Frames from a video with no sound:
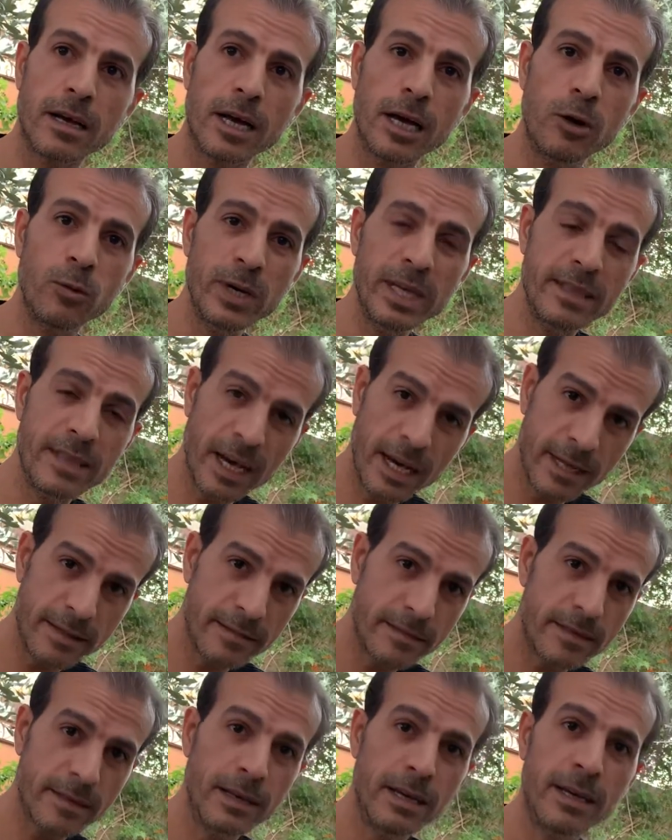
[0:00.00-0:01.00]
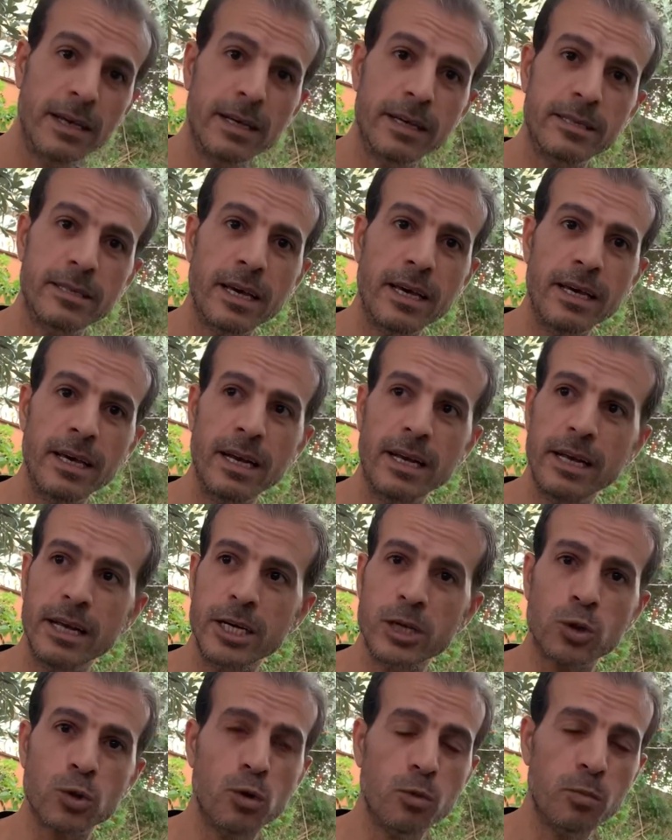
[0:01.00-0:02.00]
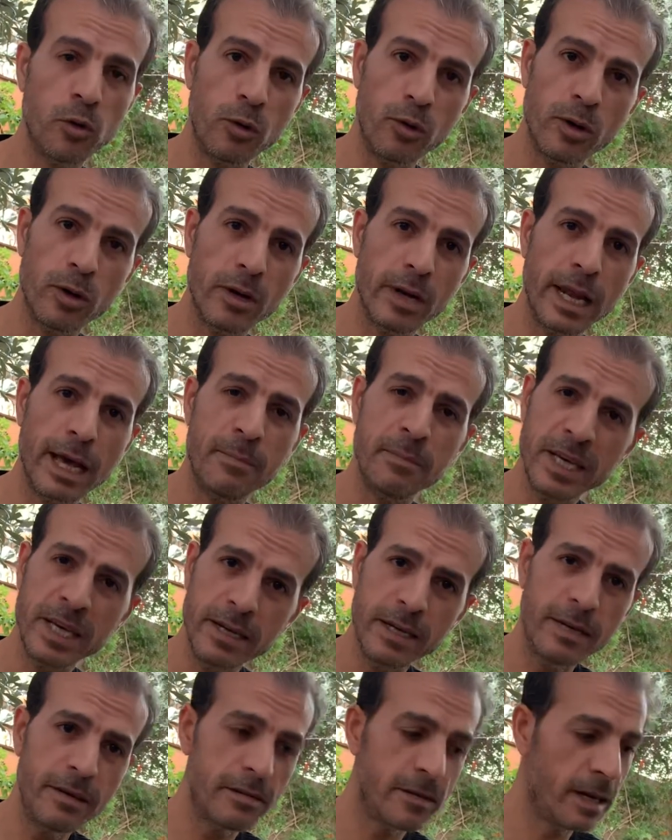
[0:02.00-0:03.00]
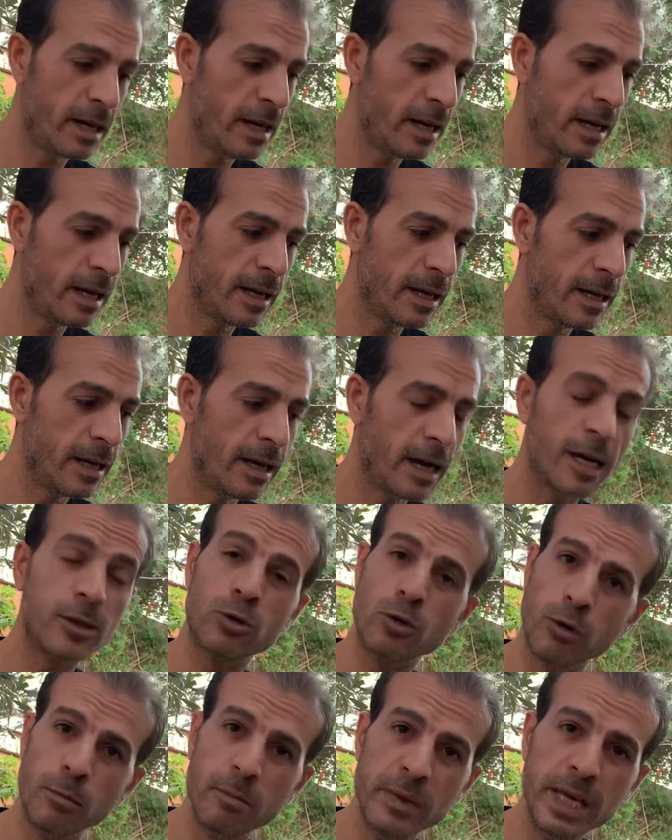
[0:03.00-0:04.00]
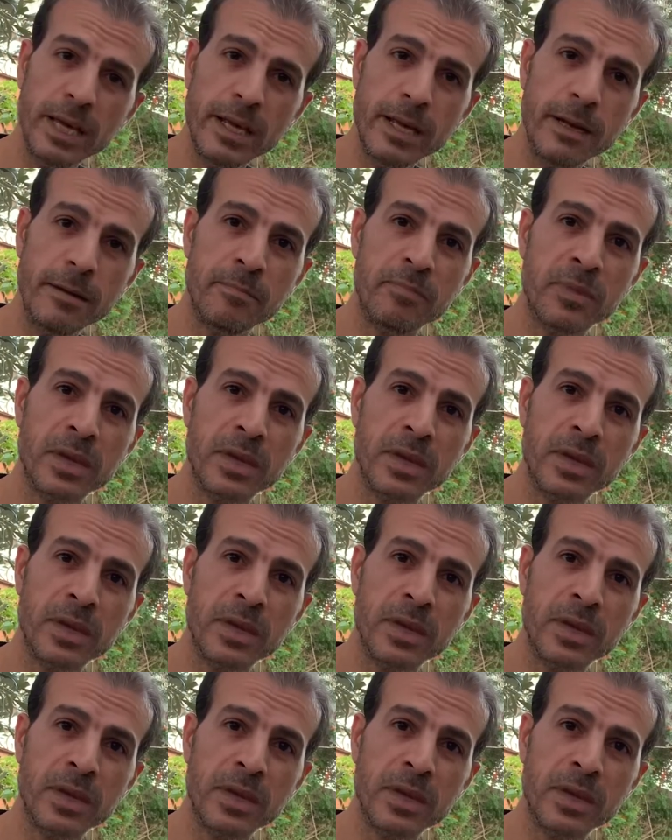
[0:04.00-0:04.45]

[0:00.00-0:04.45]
قلويدات زي الاسكوبولامين الاتروبين